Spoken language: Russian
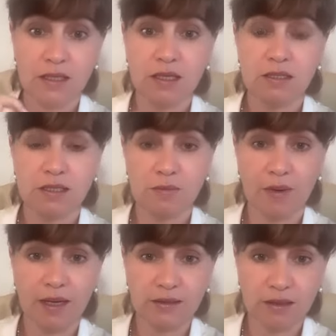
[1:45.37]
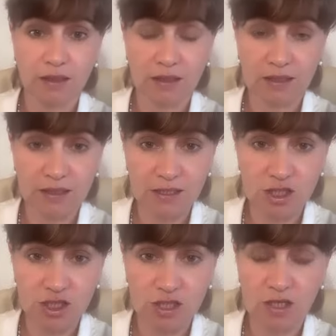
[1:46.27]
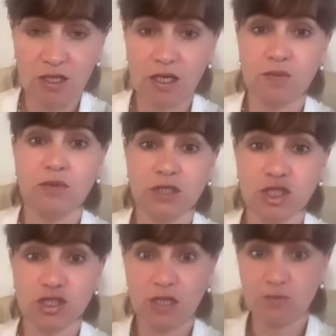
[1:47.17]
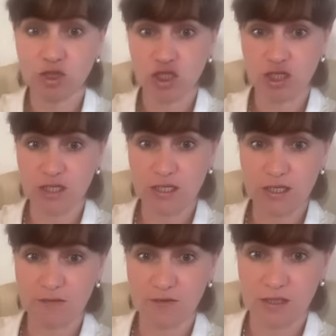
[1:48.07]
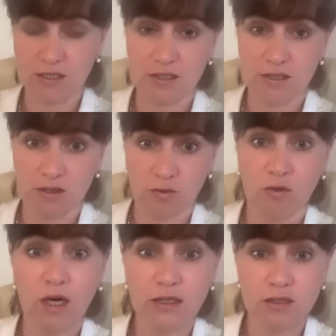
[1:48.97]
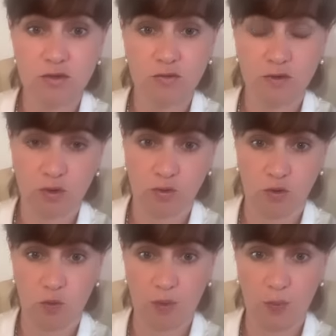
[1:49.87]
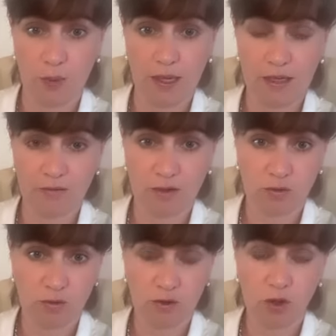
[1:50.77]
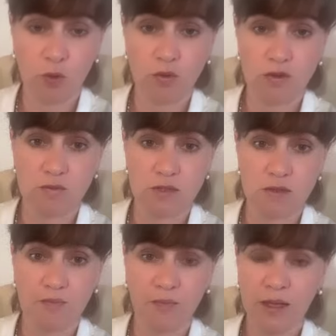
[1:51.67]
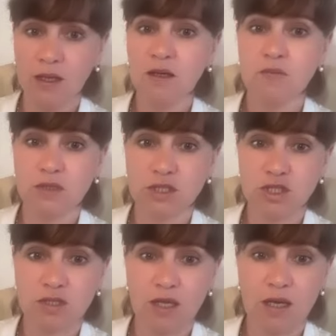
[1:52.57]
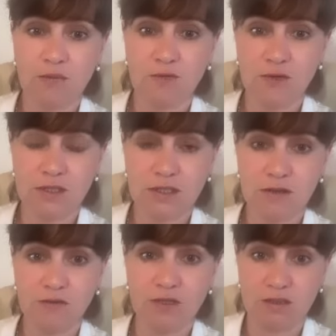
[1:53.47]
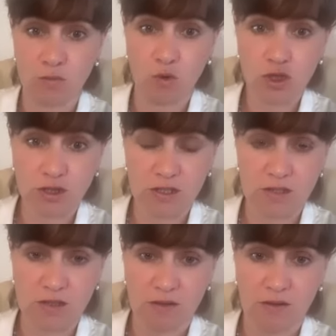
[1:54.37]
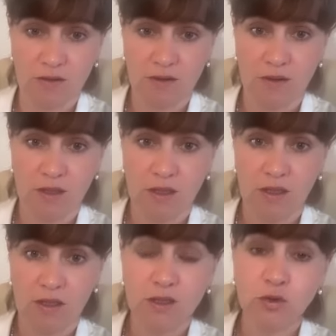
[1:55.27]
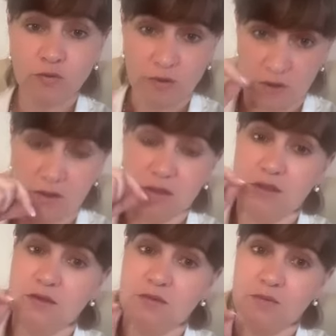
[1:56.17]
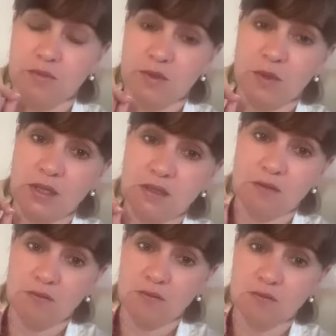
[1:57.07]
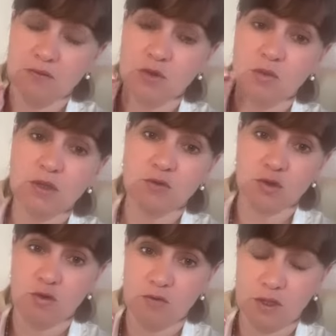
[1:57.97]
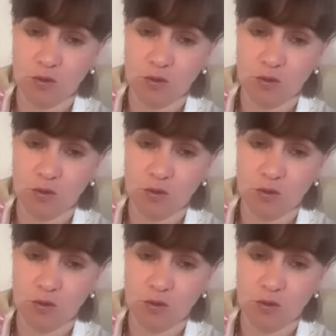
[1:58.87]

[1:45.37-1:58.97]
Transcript: Снимает ограничения, и мы начинаем шире видеть ситуацию, в которую попали, в которой находимся. Мы начинаем видеть возможности. Ну, понимаете, кроме того, что видеть,